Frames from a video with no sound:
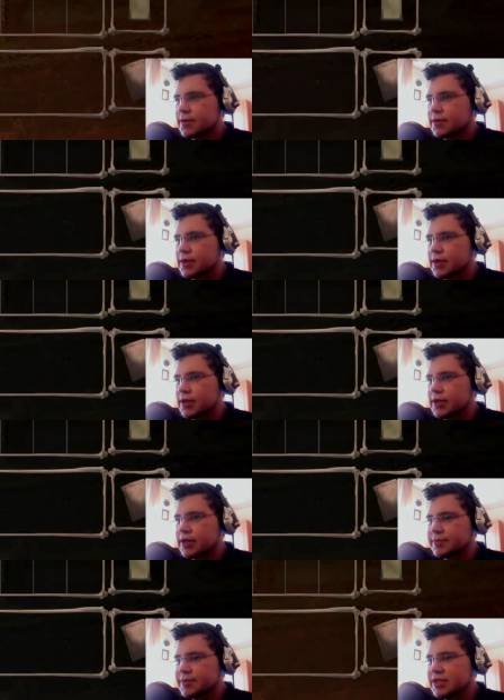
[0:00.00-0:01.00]
Ah, ja,
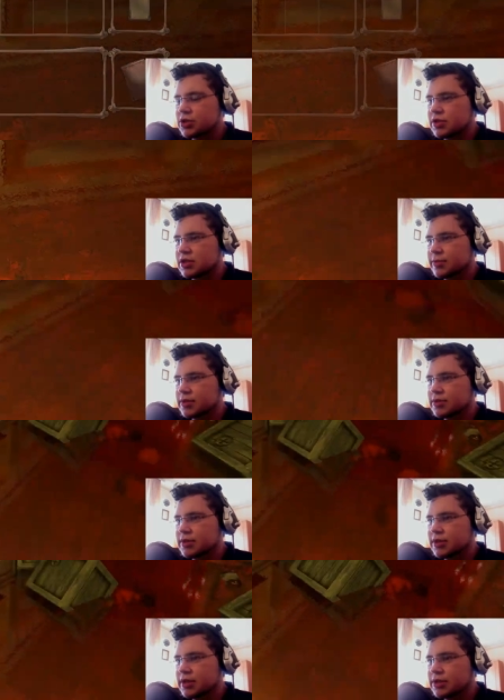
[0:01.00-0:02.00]
ich habe diese Schlüssel, aber
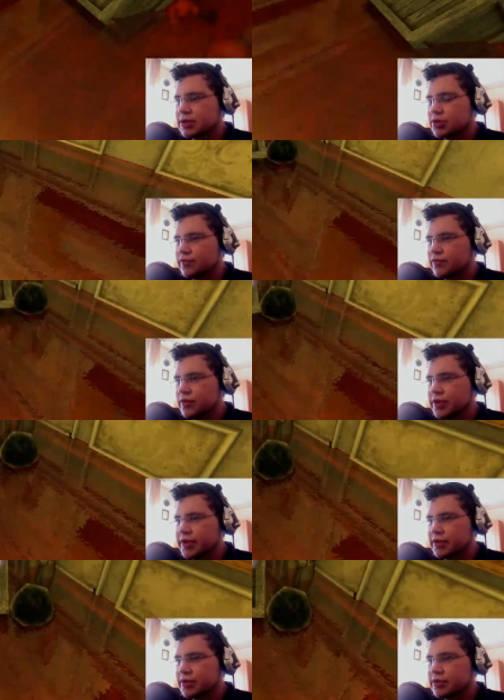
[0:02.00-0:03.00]
den hatte ich ja schon
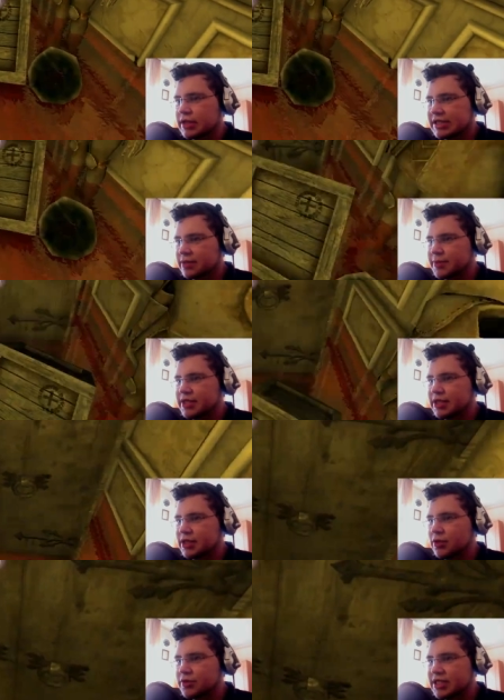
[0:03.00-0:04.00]
vorher. Jetzt sag mir nicht
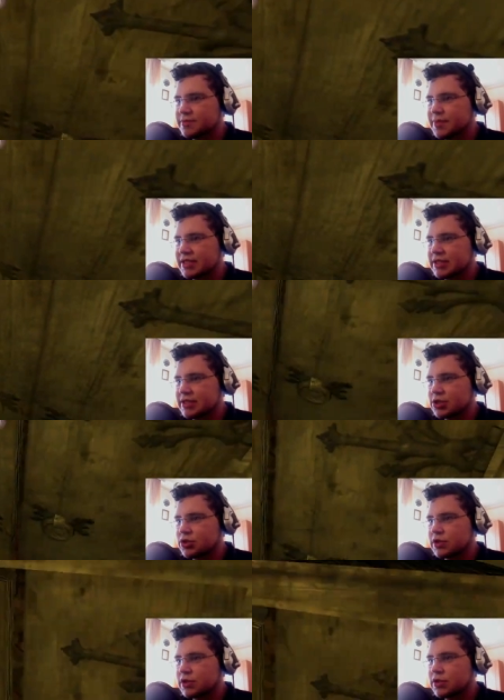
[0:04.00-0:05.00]
genau, jetzt passen diese
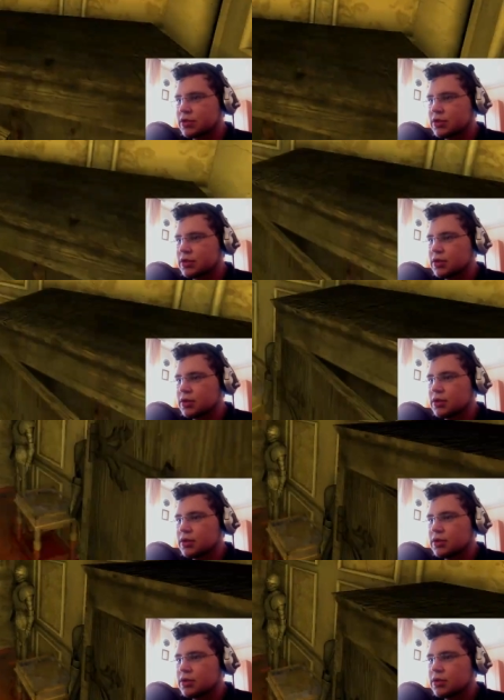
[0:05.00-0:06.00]
Schlüssel.
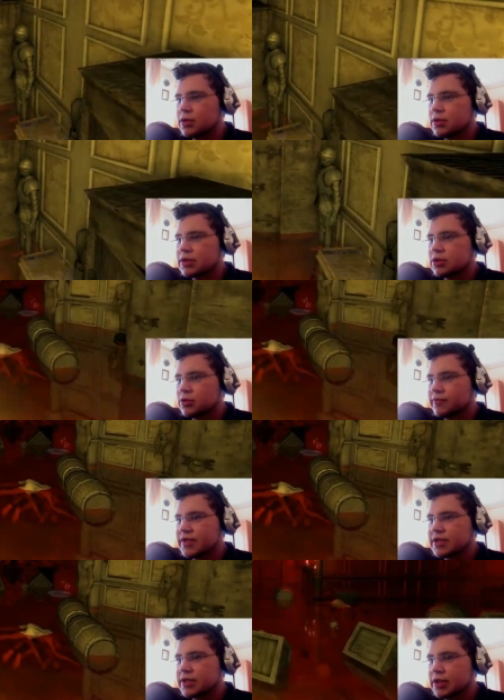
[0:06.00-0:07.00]
Ist da oben
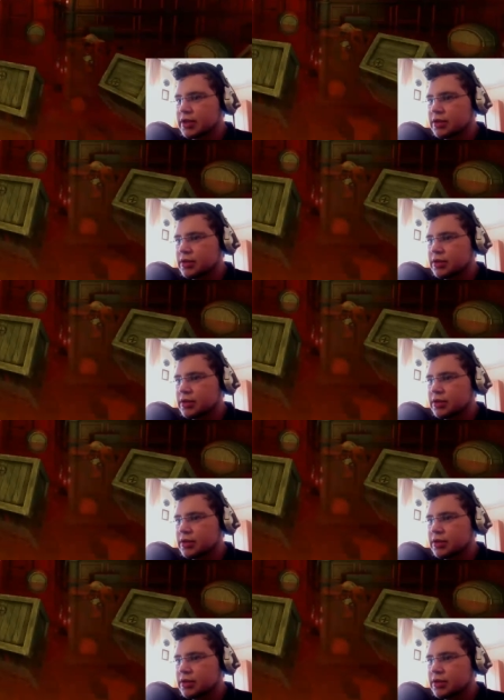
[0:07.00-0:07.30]
was? Nein.